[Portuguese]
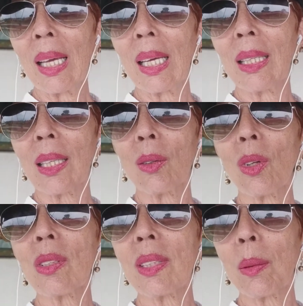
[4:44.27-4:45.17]
Então,
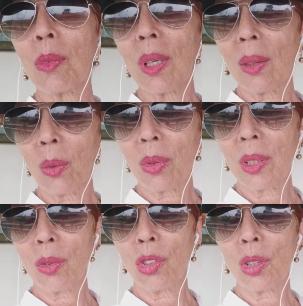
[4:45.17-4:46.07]
nós temos a luz
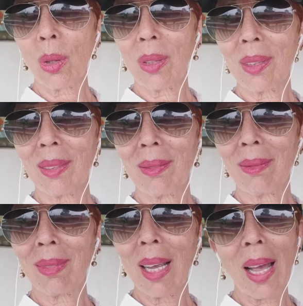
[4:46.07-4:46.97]
dentro de nós.
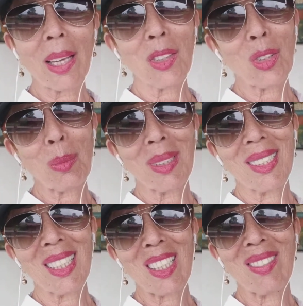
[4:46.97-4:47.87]
A gente só
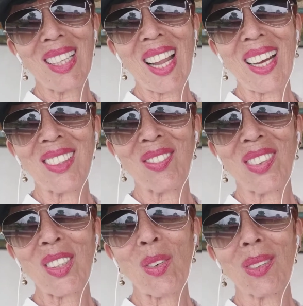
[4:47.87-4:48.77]
precisa trabalhar
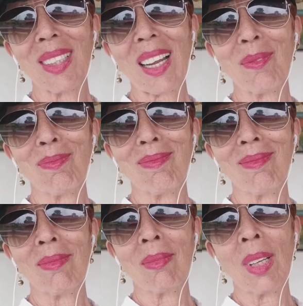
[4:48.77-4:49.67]
para encontrar.
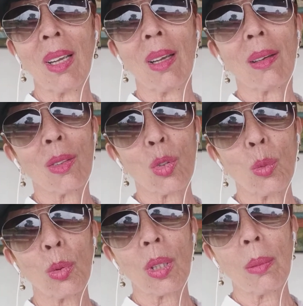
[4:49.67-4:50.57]

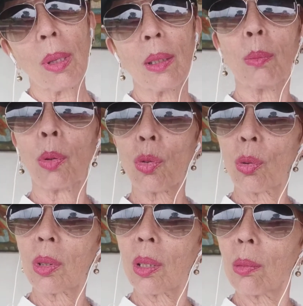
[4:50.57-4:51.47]
Sobre o trabalho, eu posso
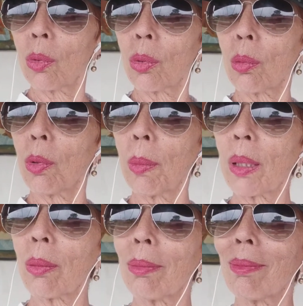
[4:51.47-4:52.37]
contar num outro
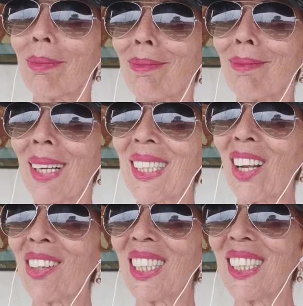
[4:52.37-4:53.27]
momento. Até
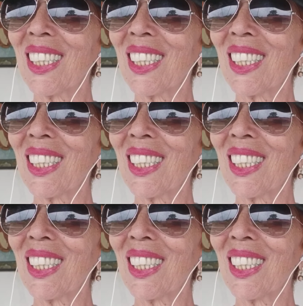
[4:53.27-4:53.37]
logo,